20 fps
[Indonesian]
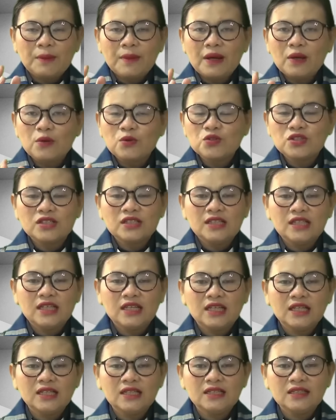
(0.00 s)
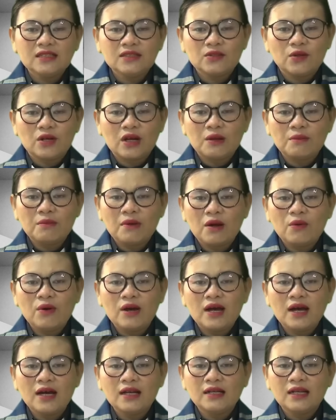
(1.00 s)
Sebab aku sendiri seorang
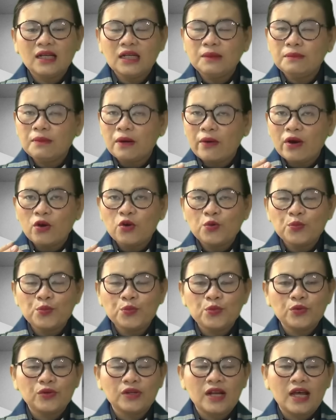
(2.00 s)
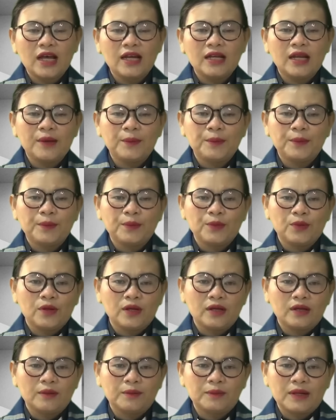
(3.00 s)
bawahan dan di bawahku pun ada
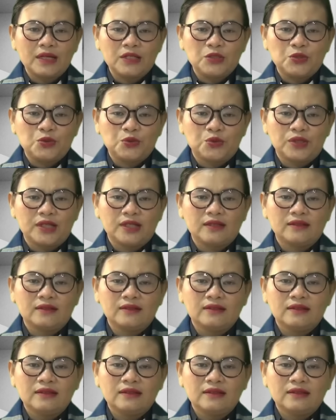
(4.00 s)
pula prajurit.